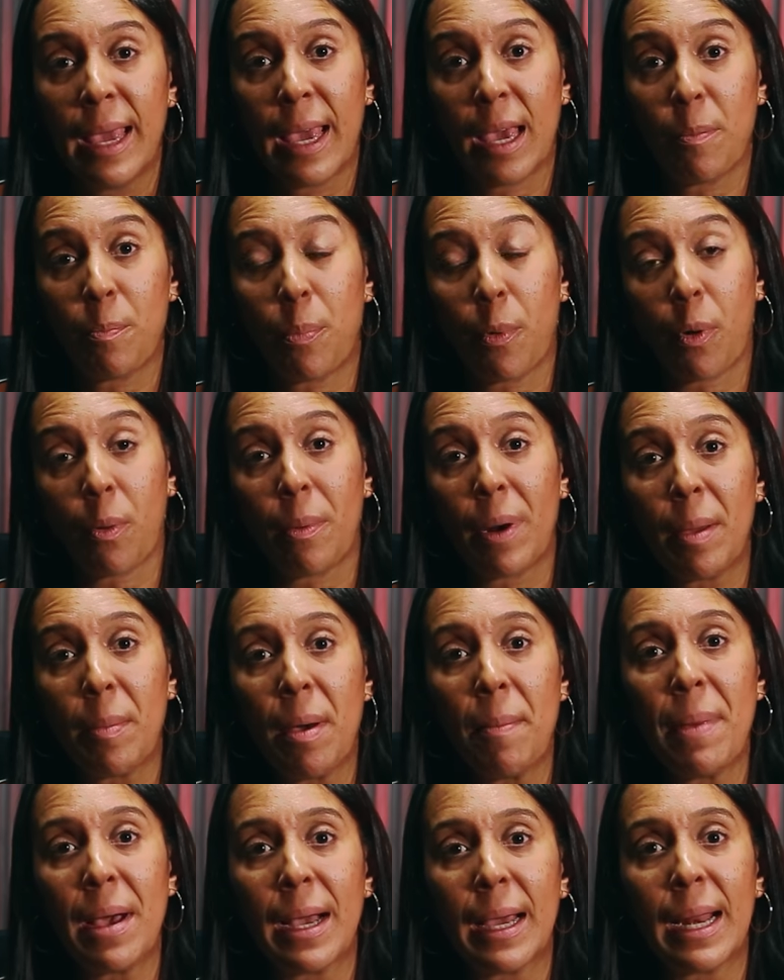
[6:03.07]
El
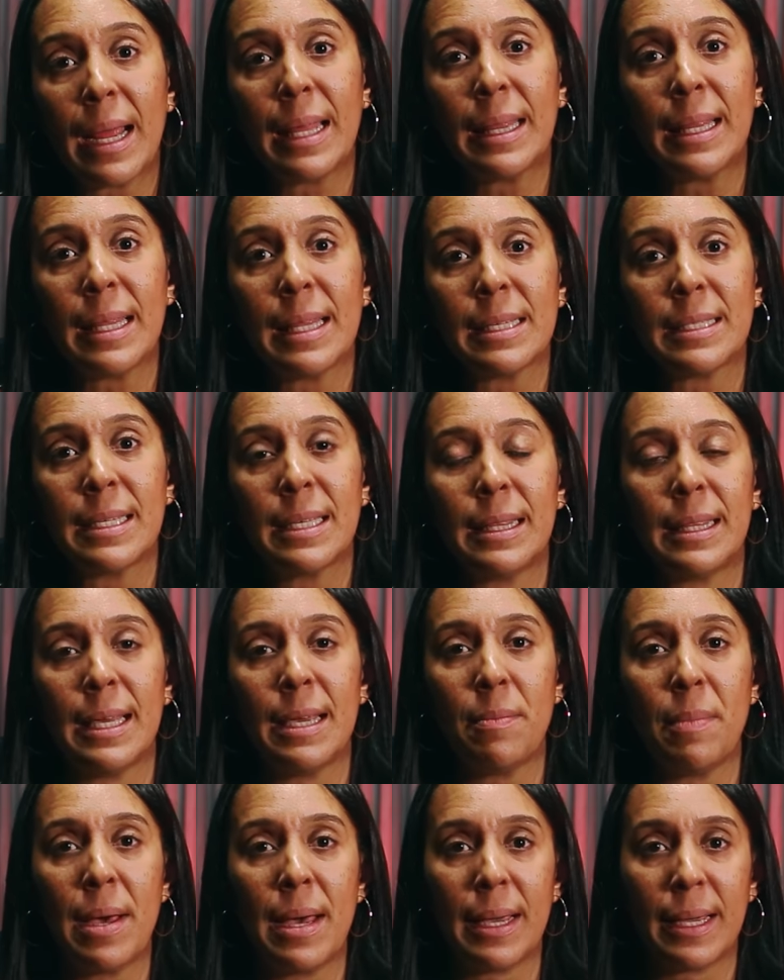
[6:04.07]
problema más grande de ese
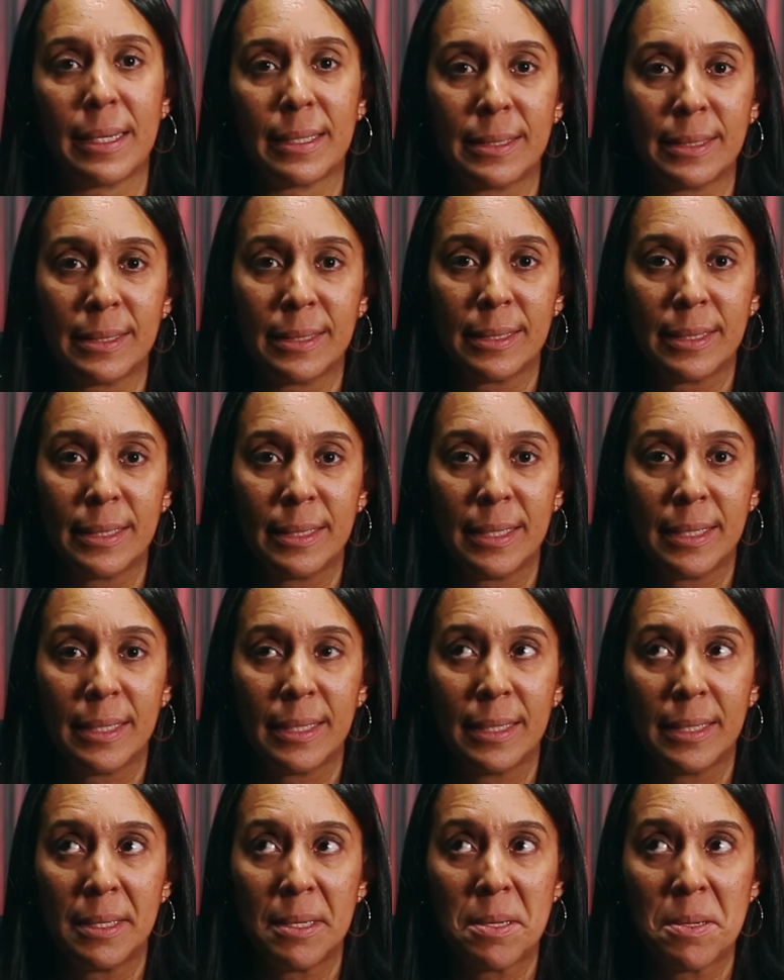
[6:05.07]
tema es
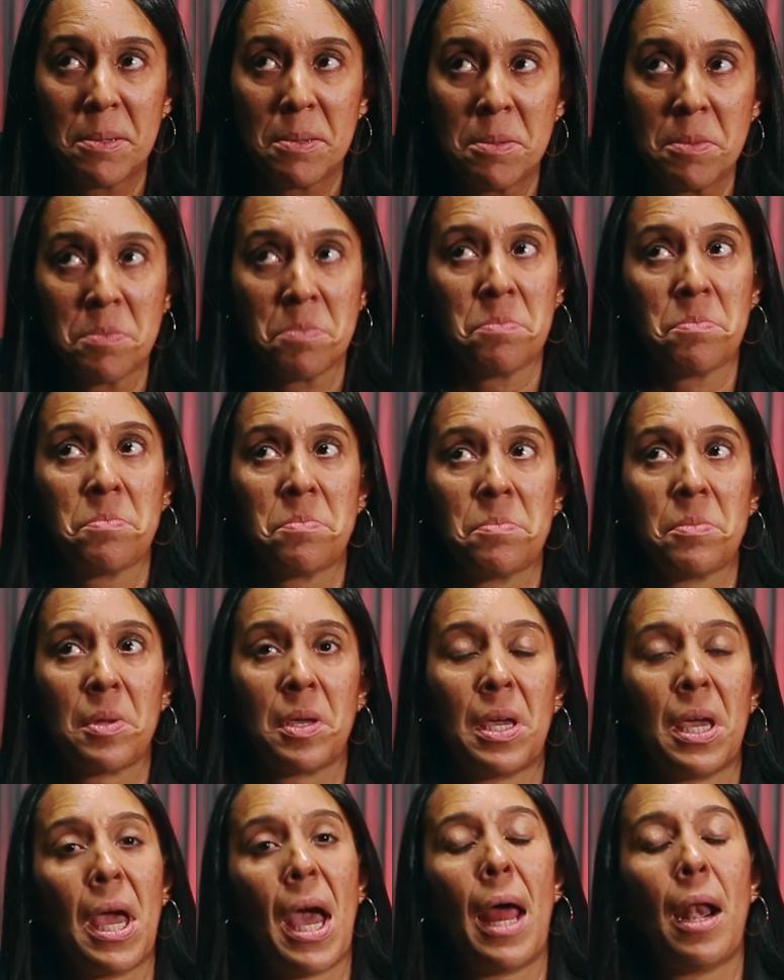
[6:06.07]

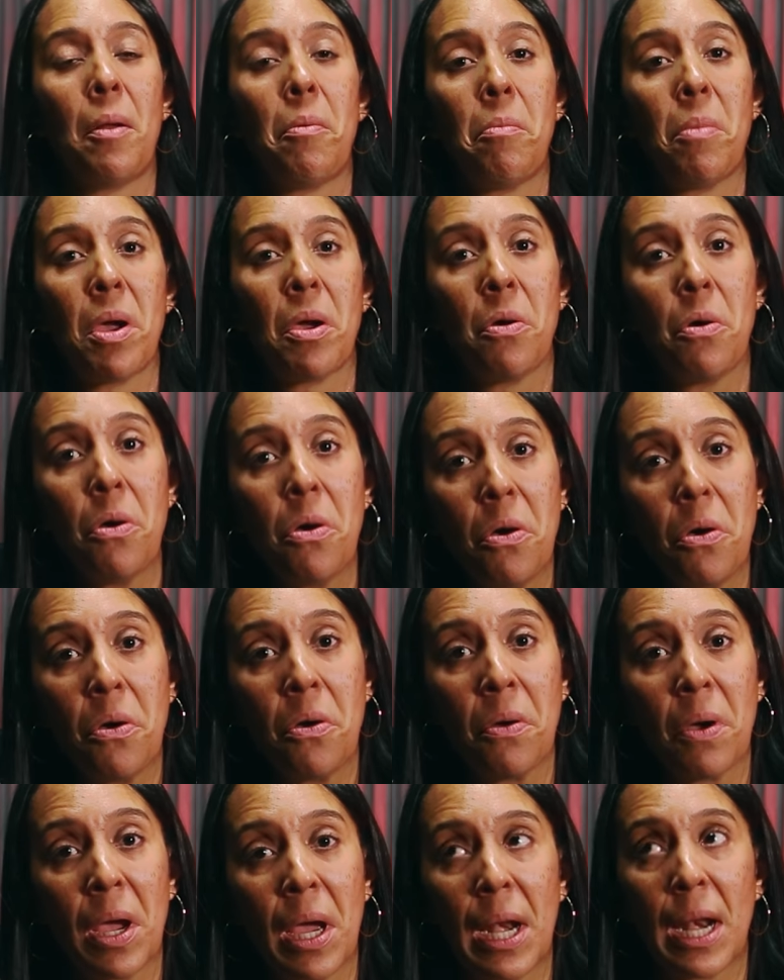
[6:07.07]
que a lo
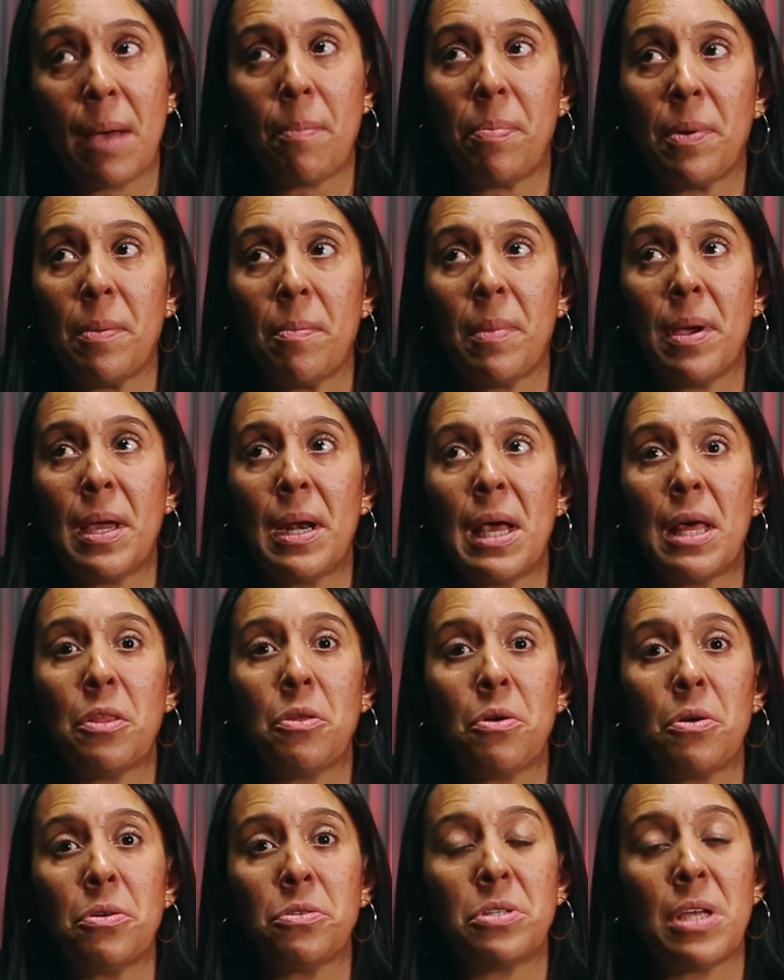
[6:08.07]
mejor en la primera
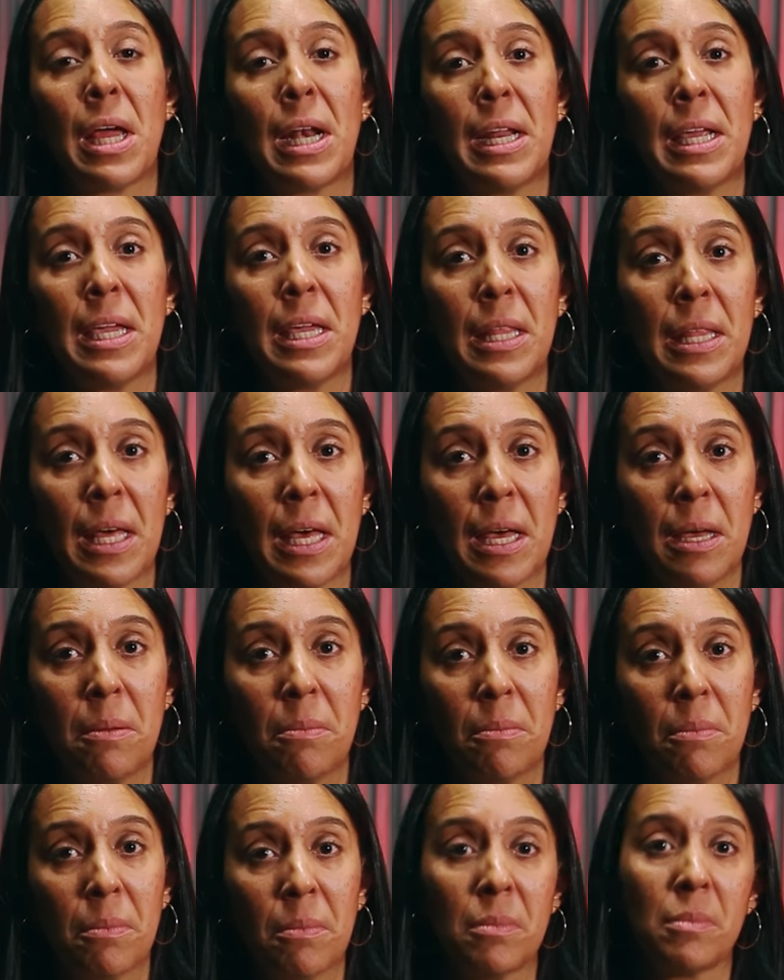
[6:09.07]
dos salidas
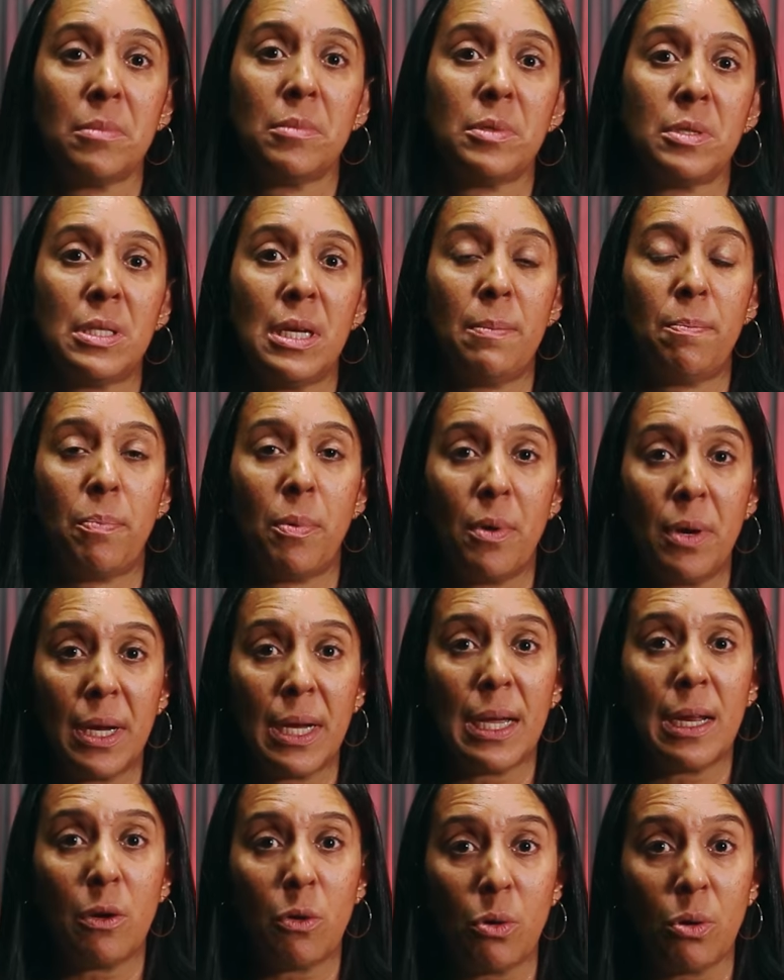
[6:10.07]
se
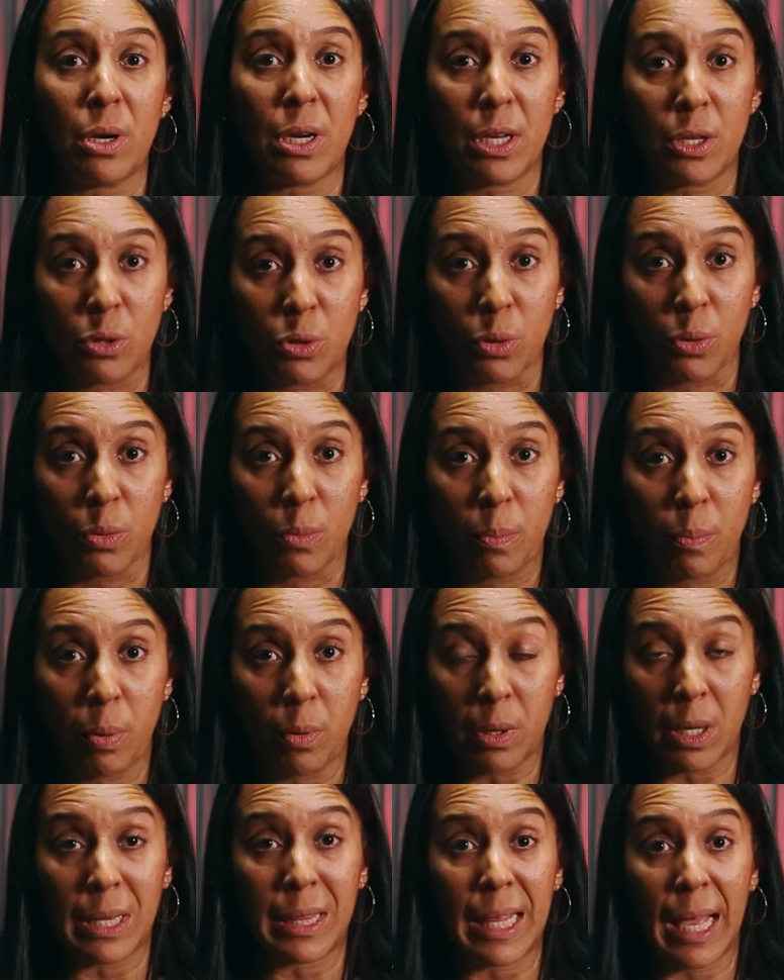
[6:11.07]
ponen el gorrito
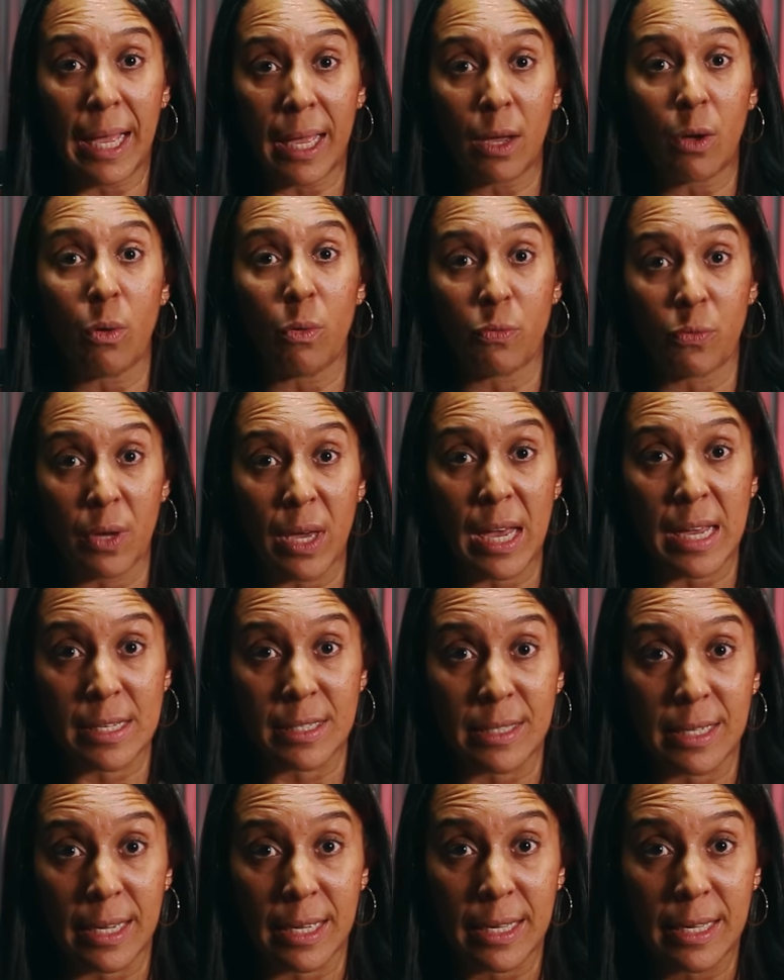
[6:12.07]
porque están en
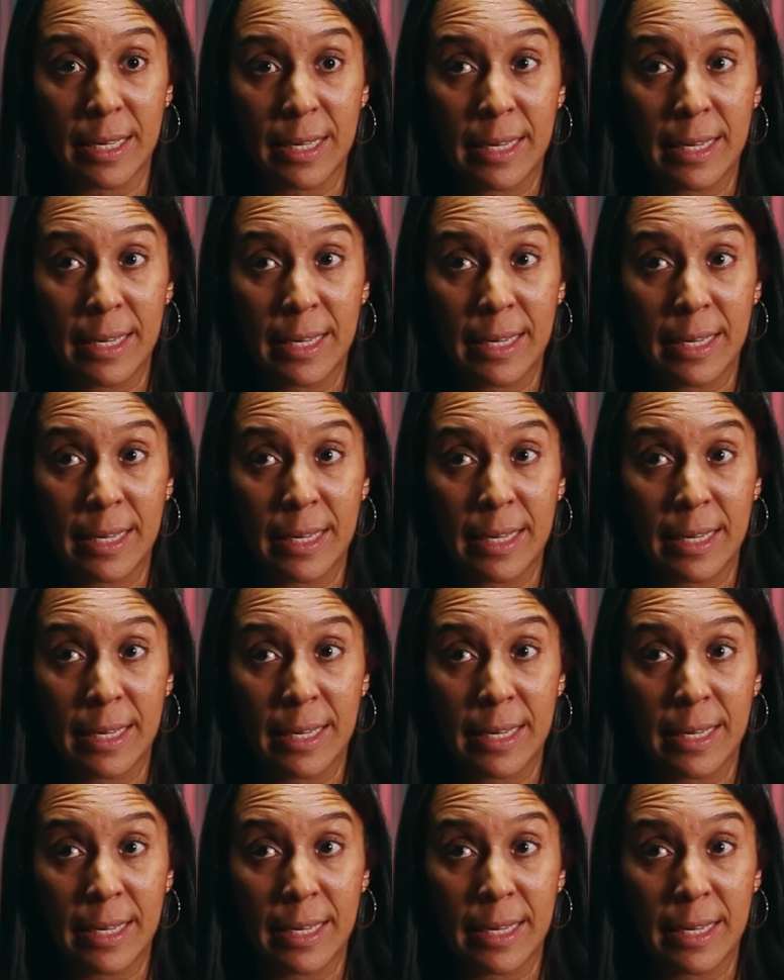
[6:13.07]
confianza.